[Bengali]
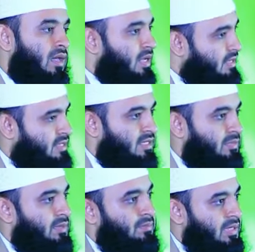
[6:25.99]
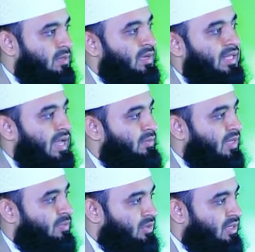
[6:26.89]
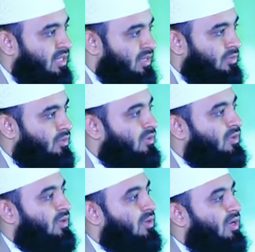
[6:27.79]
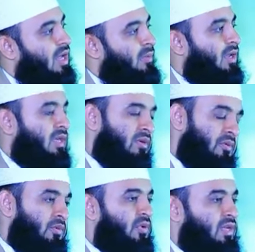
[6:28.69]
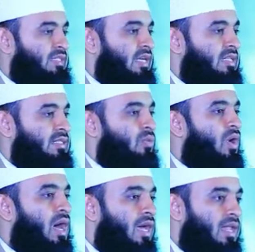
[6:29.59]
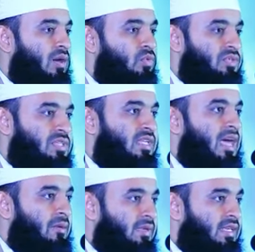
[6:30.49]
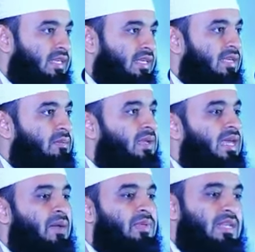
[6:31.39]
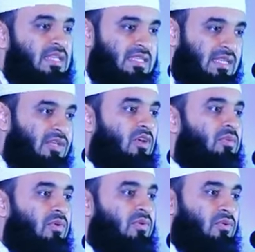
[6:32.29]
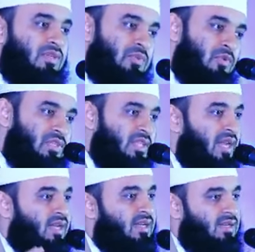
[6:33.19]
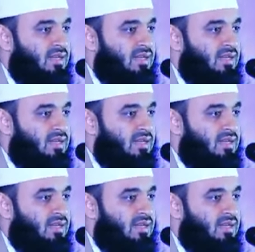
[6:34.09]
আনা আজ বিহি মানে আমি আর প্রতিদান দেব আবার এভাবেও পড়া যায় যে ওয়া আনা উজা বিহি মানে আমি নিজেই হব রোজার প্রতিদান